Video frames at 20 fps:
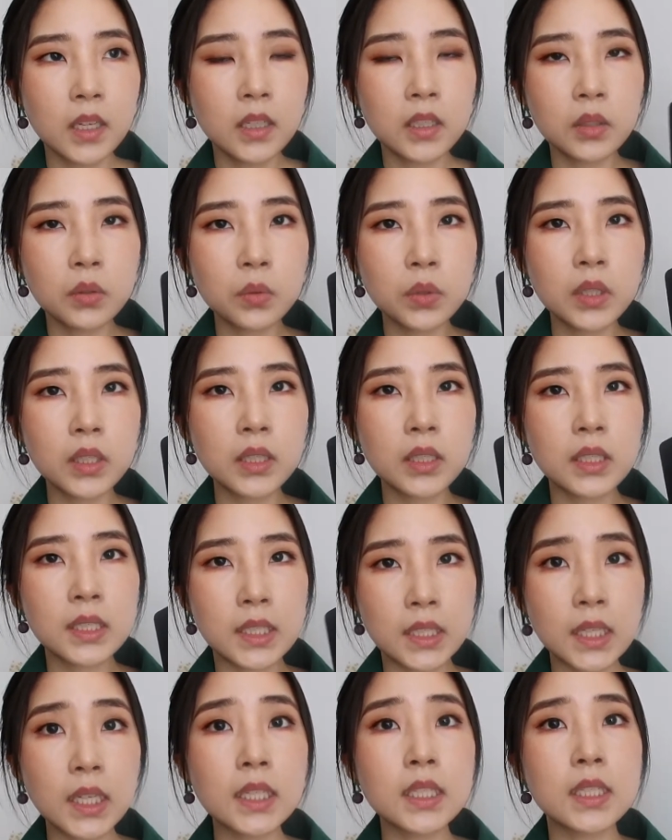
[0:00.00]
因为
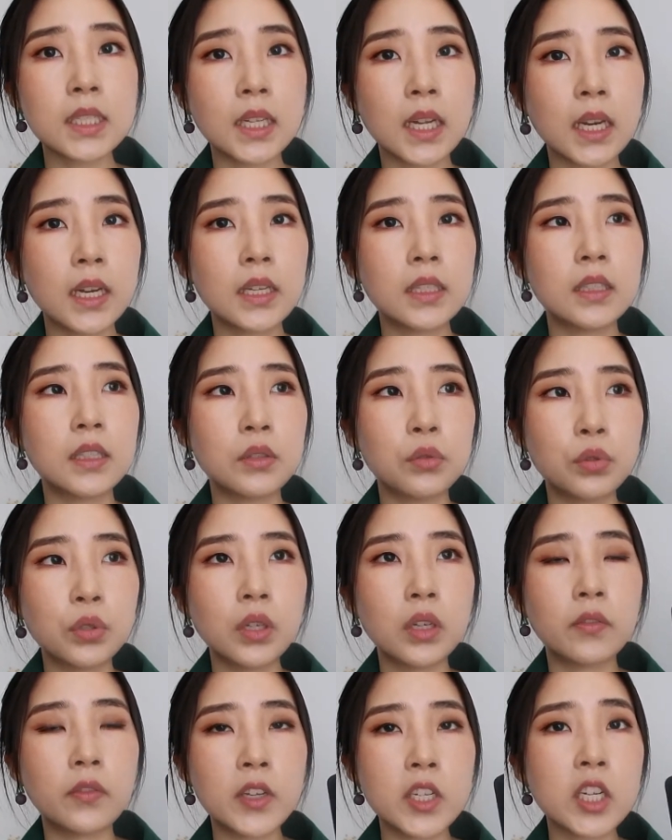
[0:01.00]
携带起来的
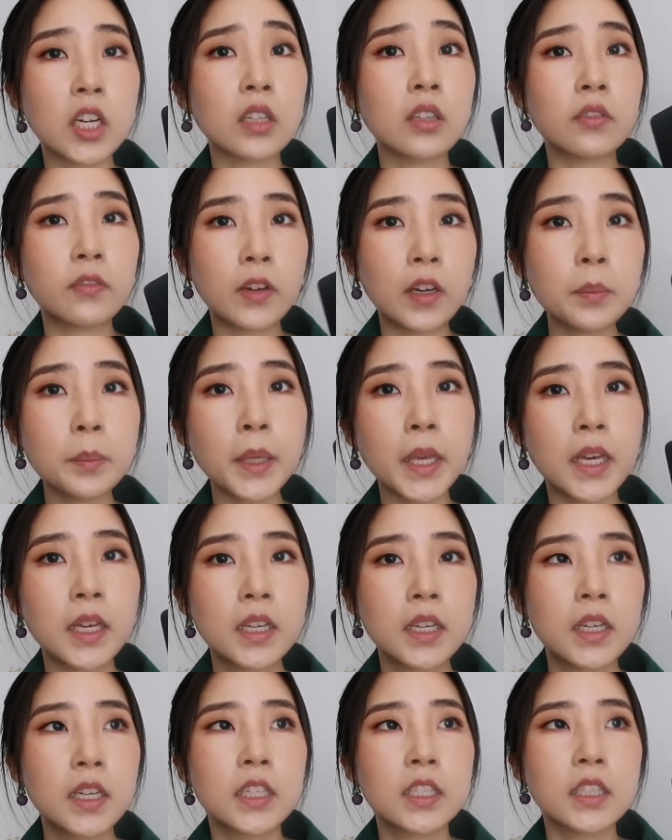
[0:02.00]
确非常的方便。
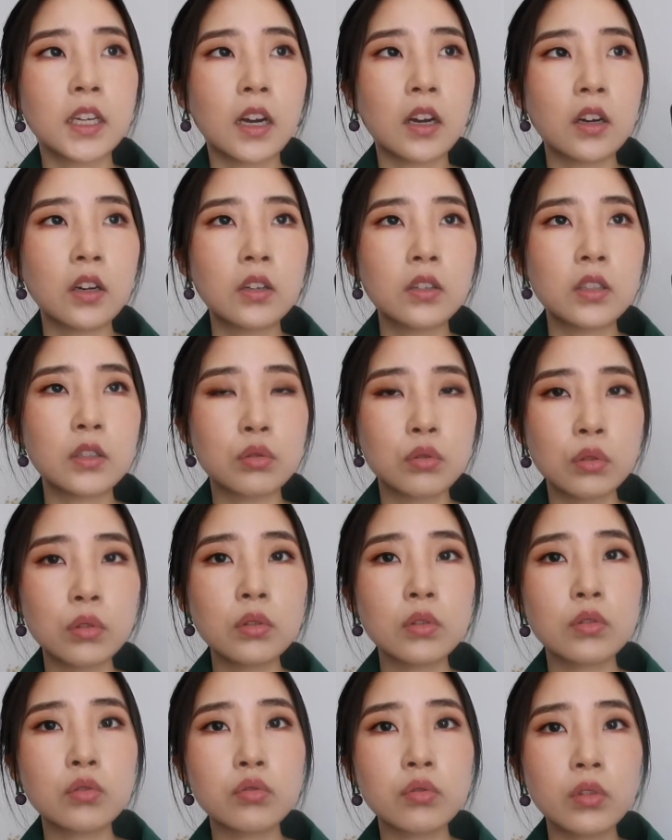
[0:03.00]
然后你所有
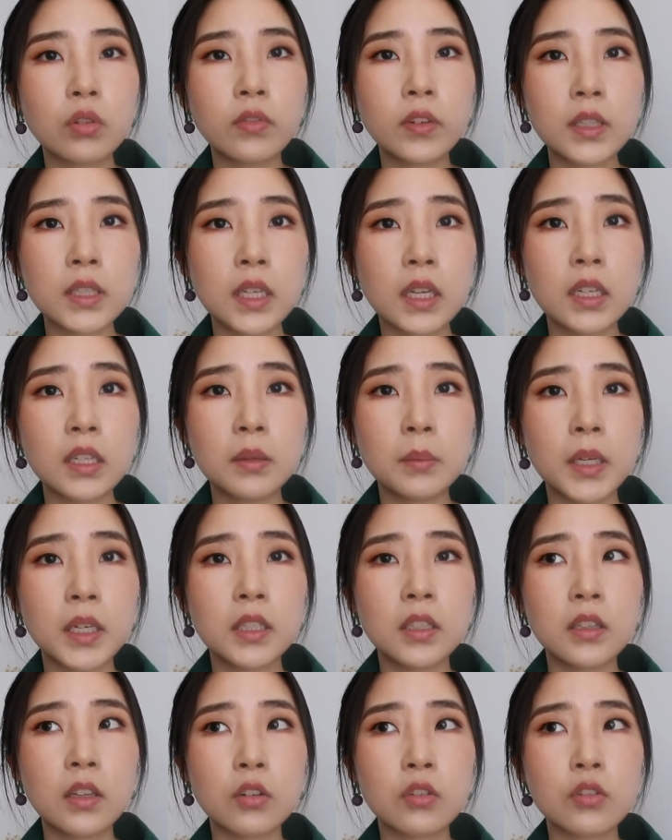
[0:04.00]
的书都放在里
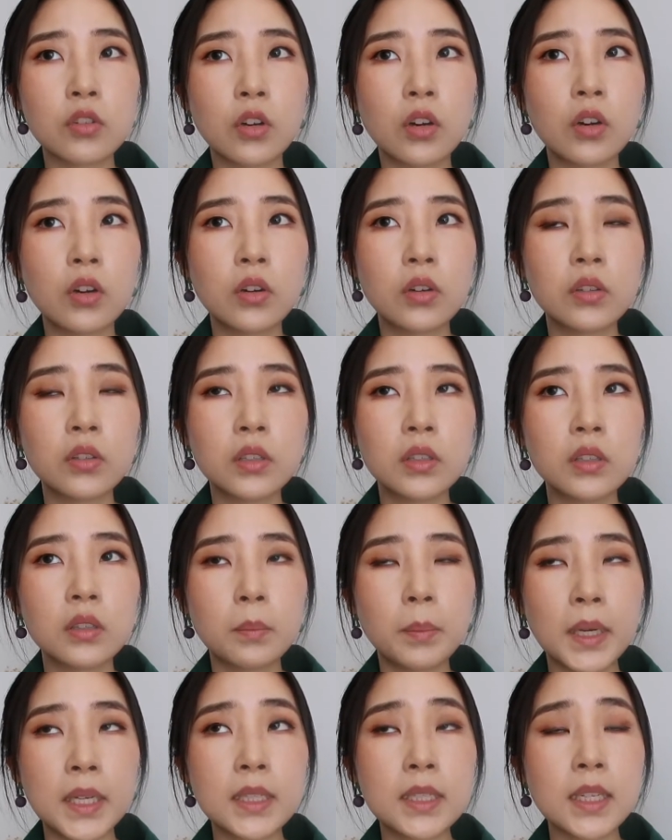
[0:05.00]
面，你到时候
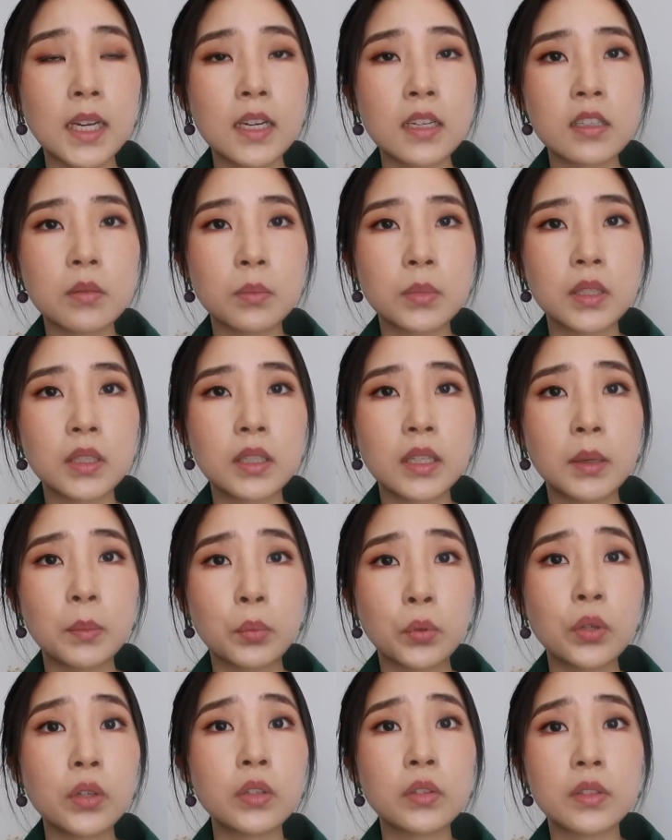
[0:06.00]
搬家什么的也
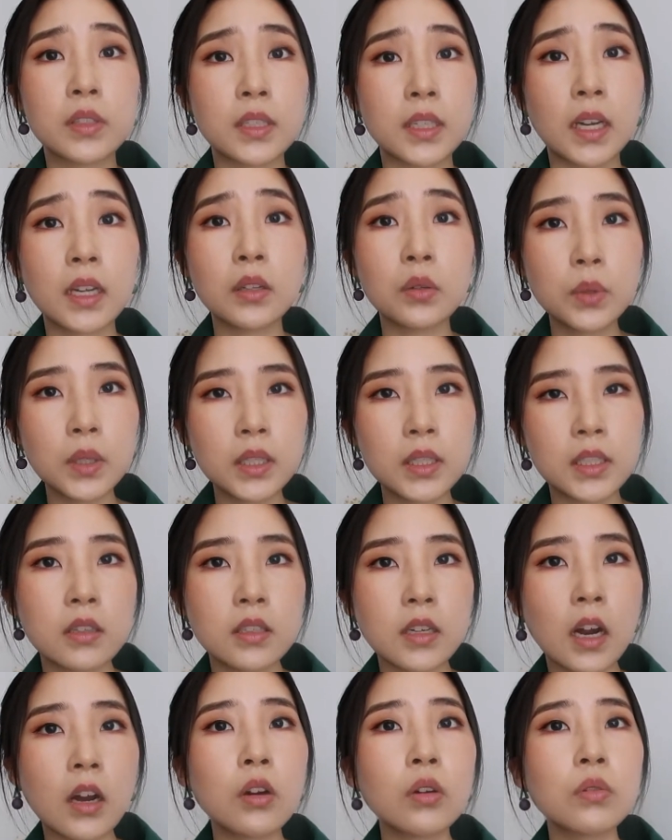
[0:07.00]
不会有其他的问题。
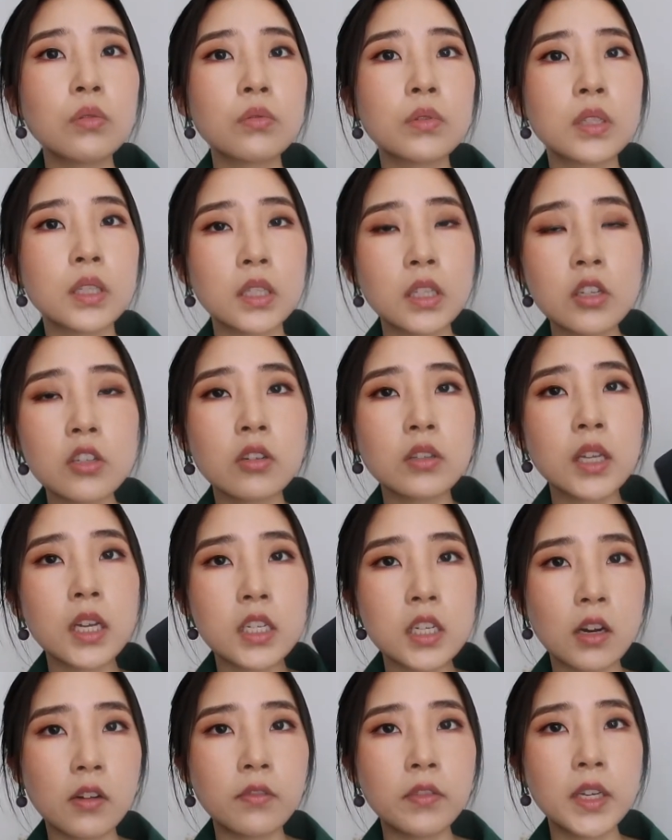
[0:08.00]
然后旅行的时候带
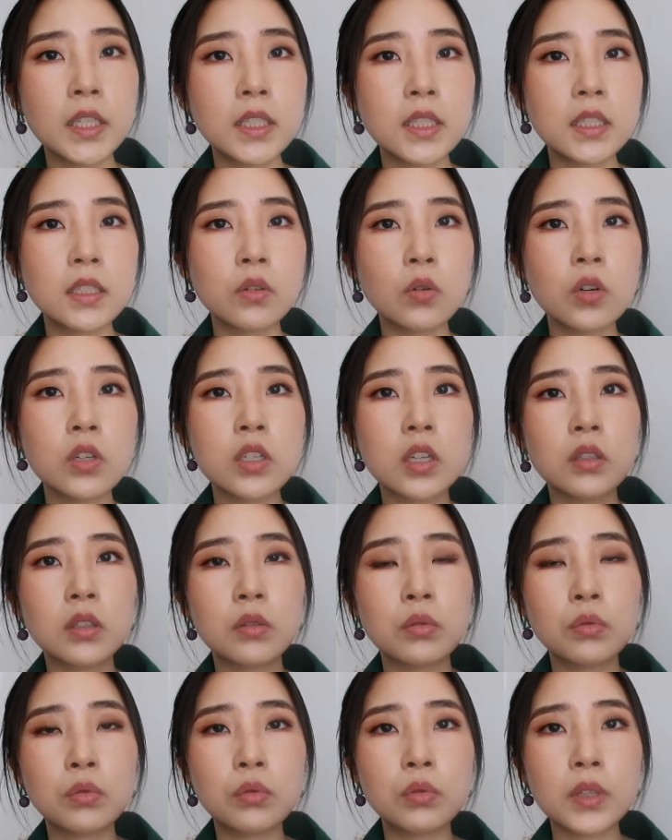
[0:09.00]
上飞机，或者
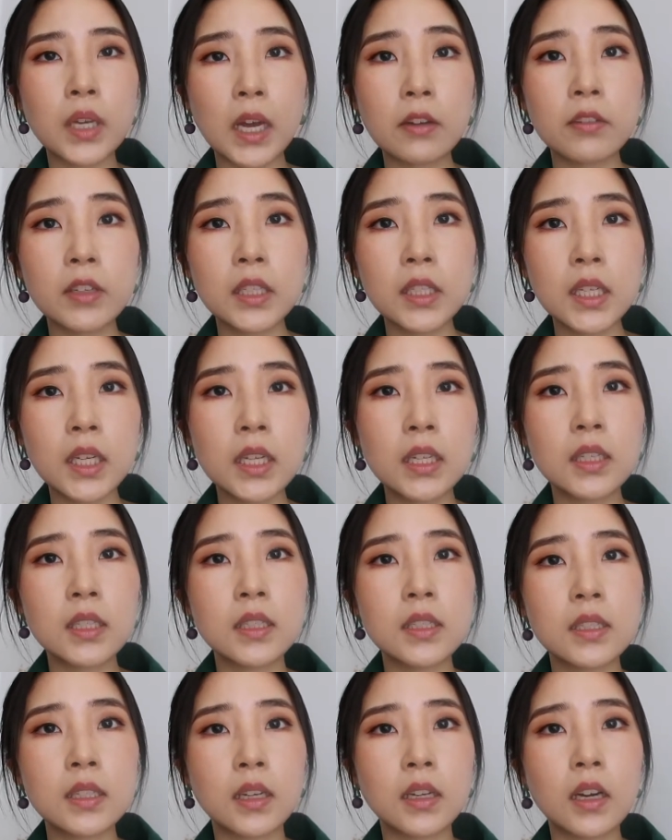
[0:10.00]
你去咖啡店
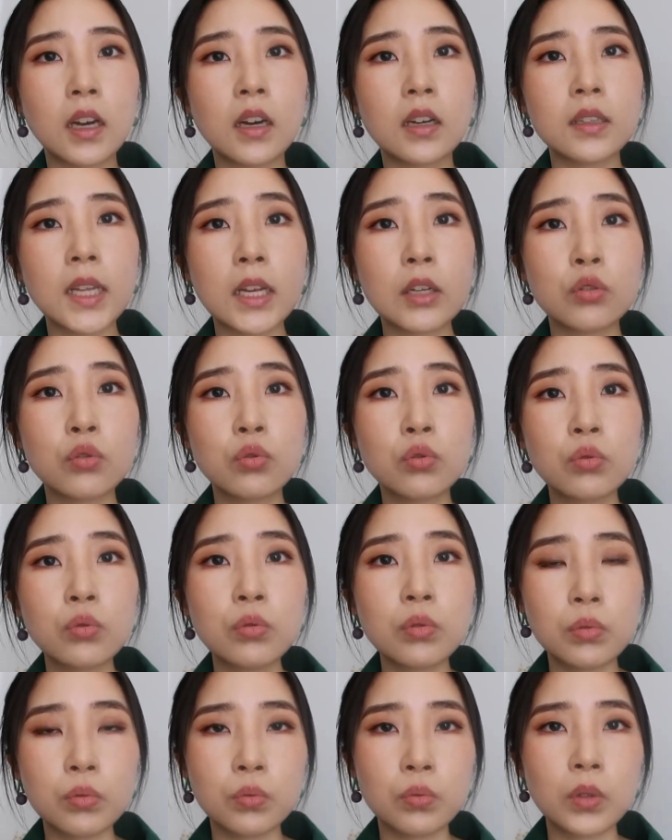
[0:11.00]
里想要带书
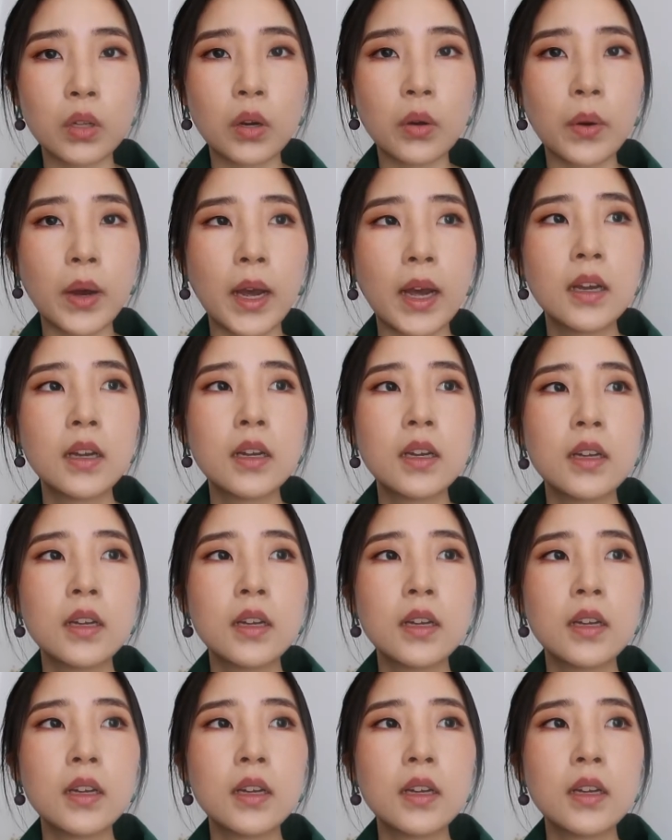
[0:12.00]
去读的话，